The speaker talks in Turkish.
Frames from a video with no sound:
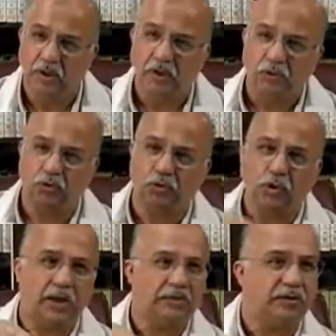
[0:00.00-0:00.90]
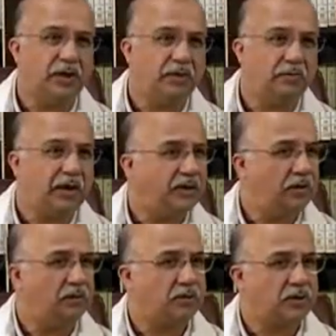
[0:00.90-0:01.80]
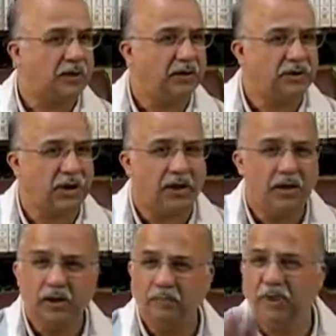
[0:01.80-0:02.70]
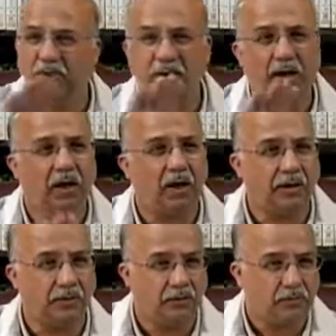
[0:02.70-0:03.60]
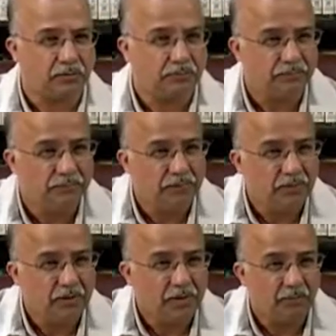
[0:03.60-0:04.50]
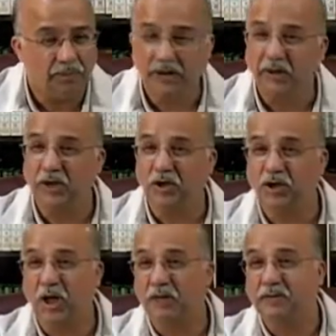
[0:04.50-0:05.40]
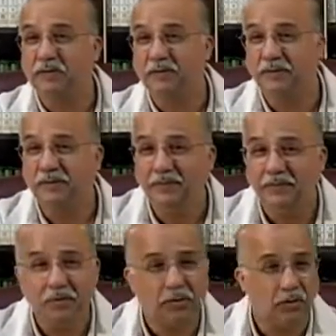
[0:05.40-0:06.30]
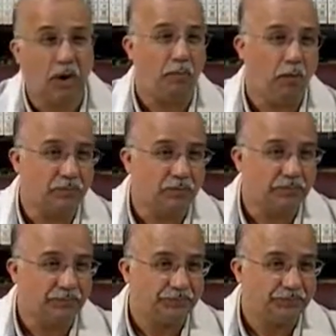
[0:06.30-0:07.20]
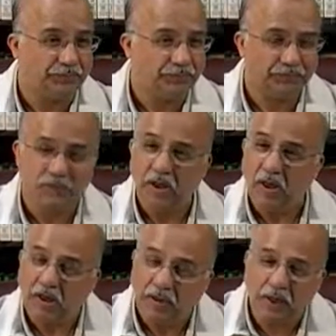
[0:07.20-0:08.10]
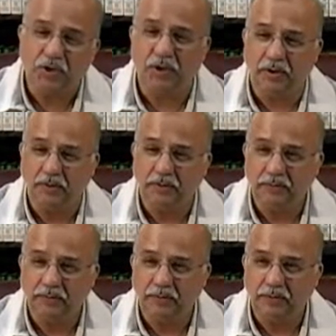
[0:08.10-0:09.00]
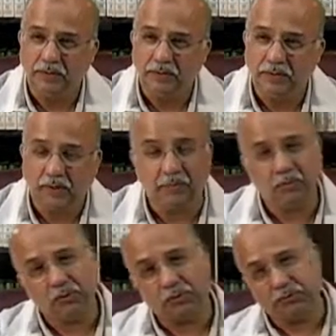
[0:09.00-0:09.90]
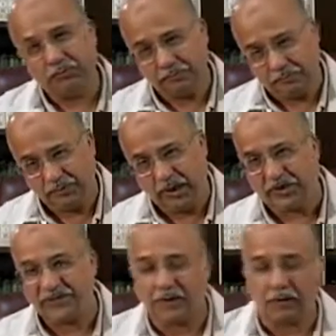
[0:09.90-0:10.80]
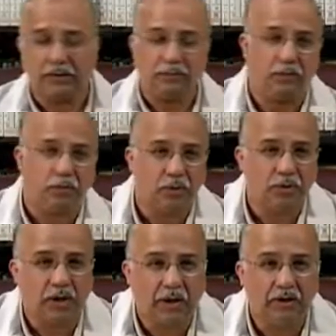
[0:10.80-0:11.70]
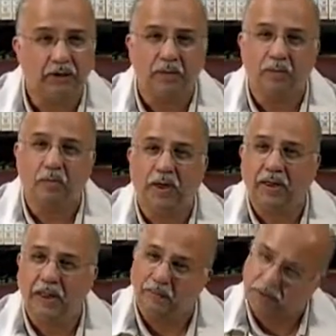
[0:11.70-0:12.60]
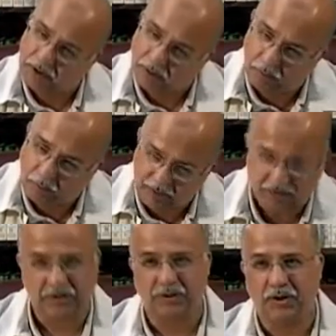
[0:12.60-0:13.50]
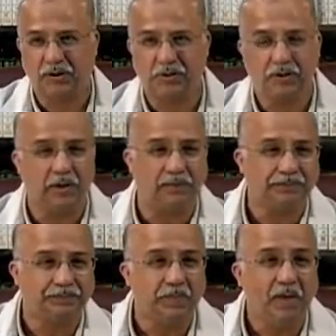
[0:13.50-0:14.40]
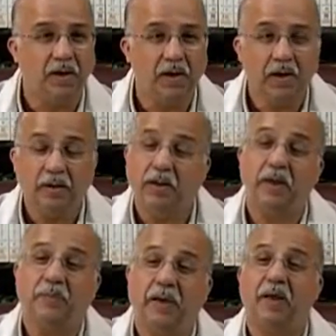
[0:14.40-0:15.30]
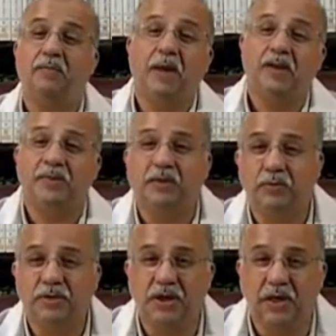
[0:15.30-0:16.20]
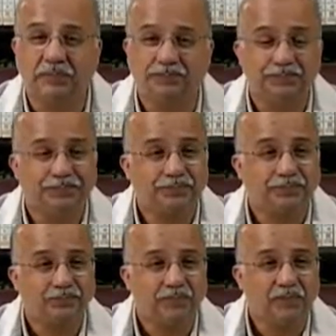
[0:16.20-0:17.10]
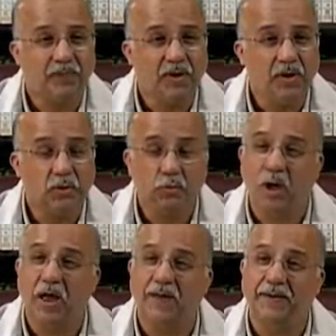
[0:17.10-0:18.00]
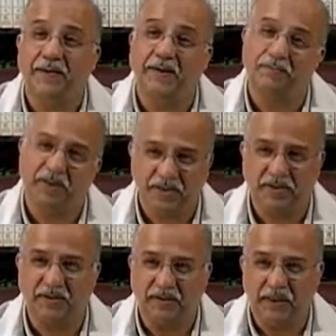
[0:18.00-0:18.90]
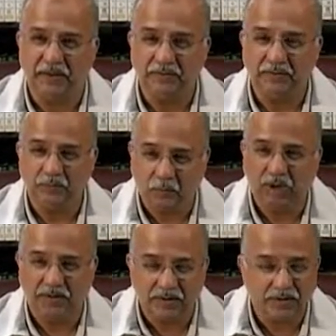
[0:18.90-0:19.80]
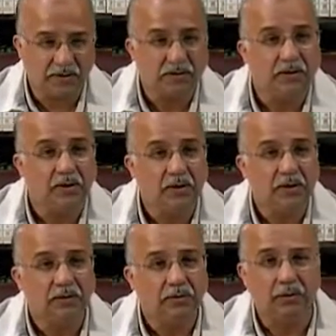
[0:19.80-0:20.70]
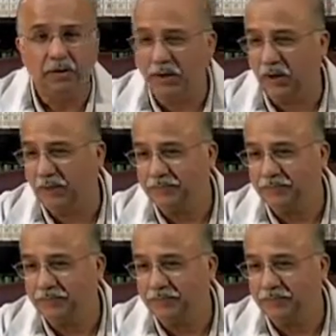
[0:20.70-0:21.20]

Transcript: Çünkü ayet-i kerime ne diyor sadece? Biyedikel hayır diyor. Biyedike şer demiyor. Niçin? Tabi bu biraz farklı bir konuya kayıyor ama gelmişken onu da kısaca açıklayalım. Yine Peygamber aleyhissalatü vesselam dualarından birisinde bu hadistir. Diyor ki